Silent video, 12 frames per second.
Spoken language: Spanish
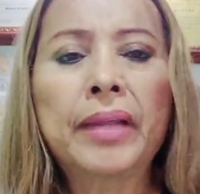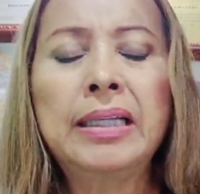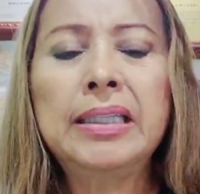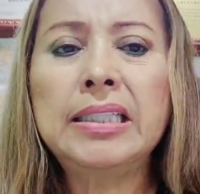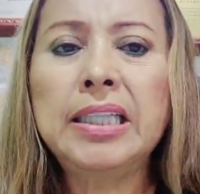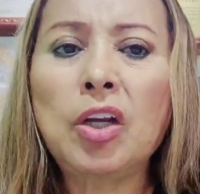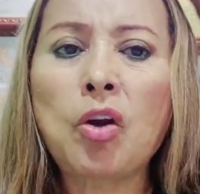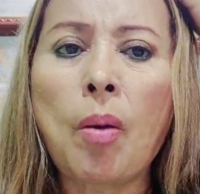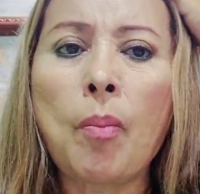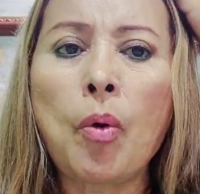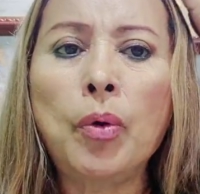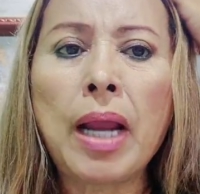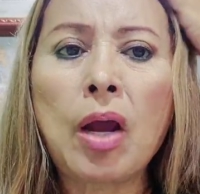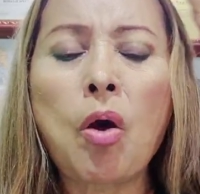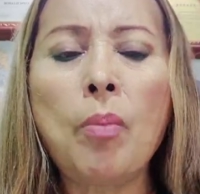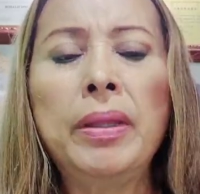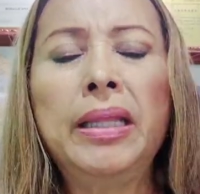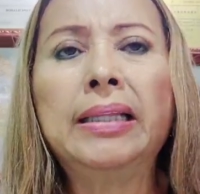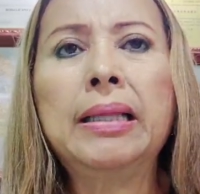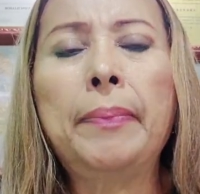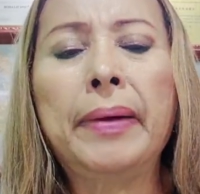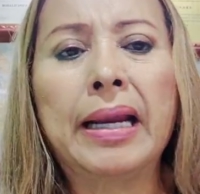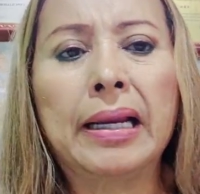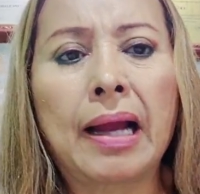es decir, como una
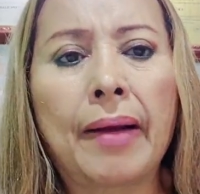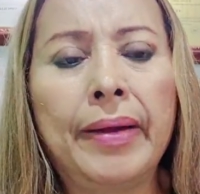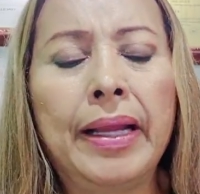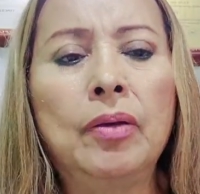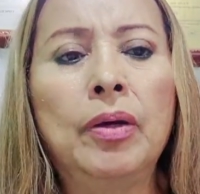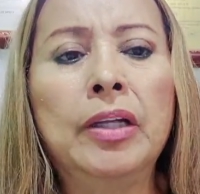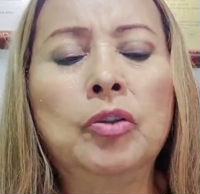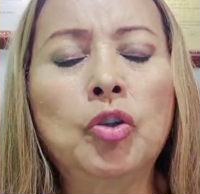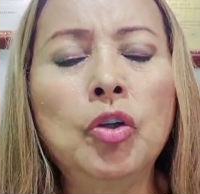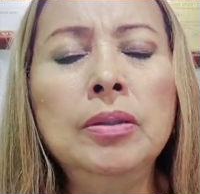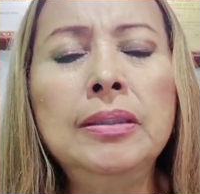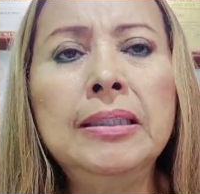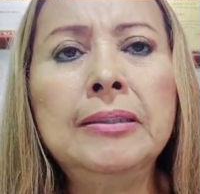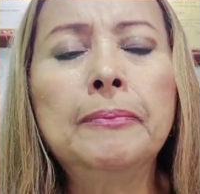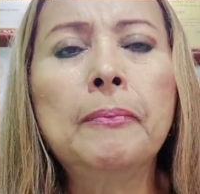comidita para el cabello. Entonces,